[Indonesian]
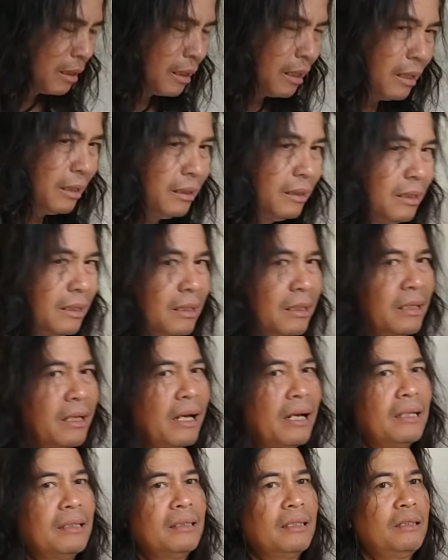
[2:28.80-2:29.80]
Kan
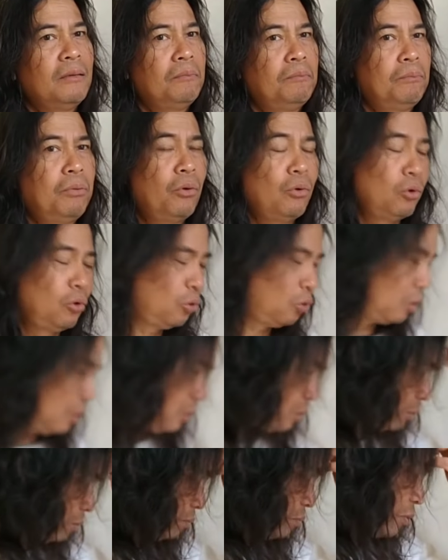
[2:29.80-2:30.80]
tidak. Jadi bodoh
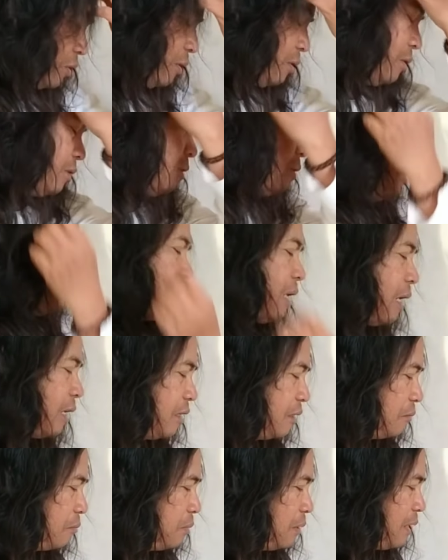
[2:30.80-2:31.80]
itu mbak,
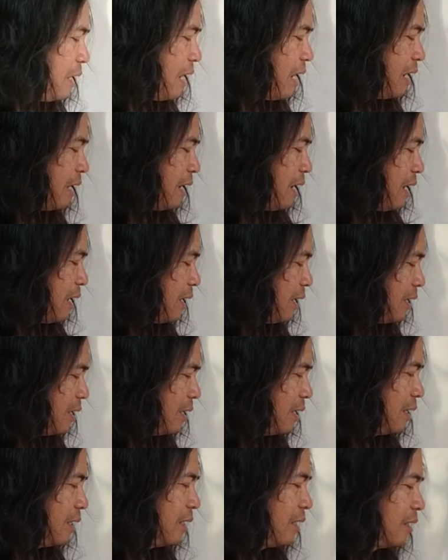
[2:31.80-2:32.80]
jangan dipelihara.
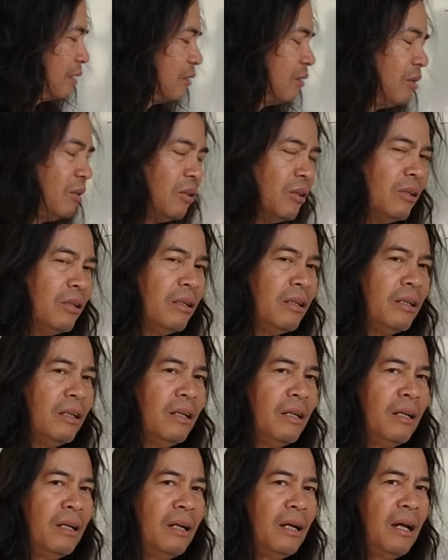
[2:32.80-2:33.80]
Gitu loh.
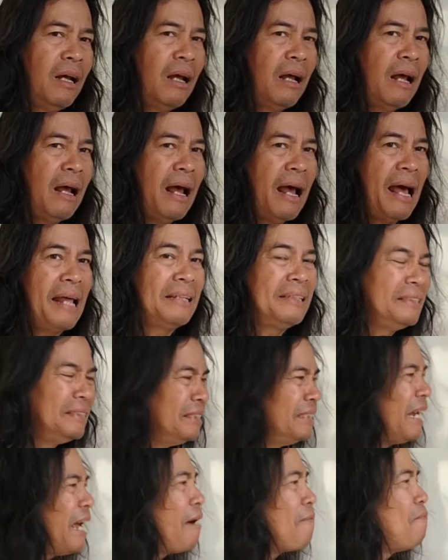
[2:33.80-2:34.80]

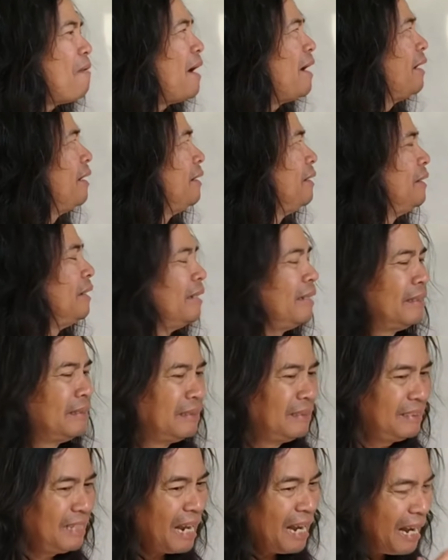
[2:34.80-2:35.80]
Artinya apa?
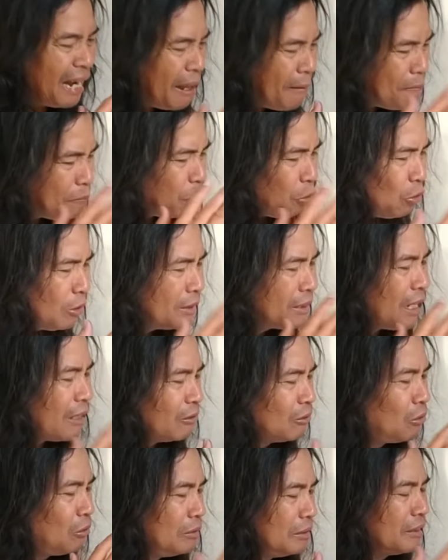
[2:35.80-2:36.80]
Dalam
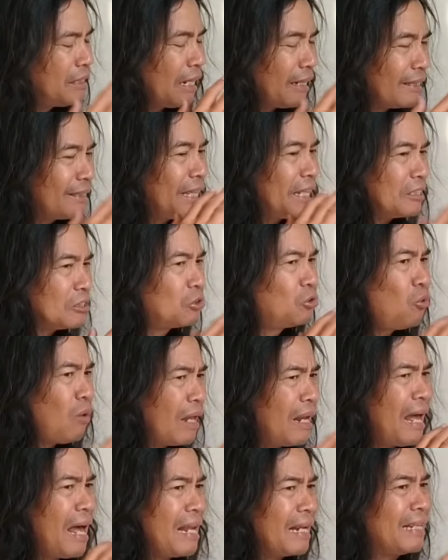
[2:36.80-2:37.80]
tulisan-tulisan
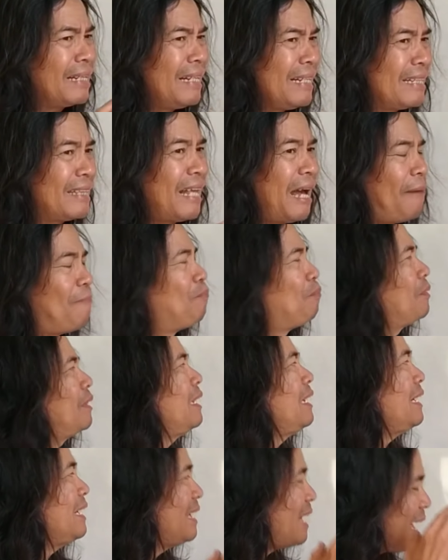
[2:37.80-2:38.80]
tekstual Alkitab,
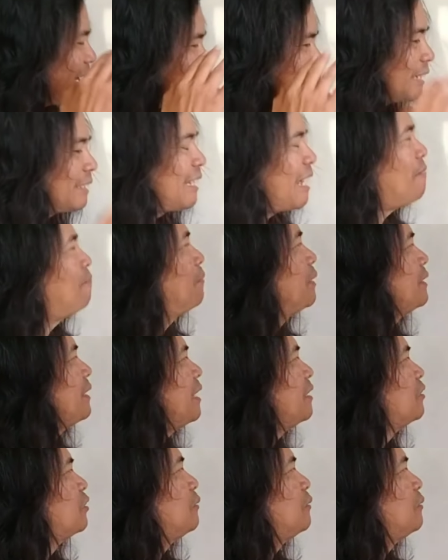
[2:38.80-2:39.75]
tidak serta-merta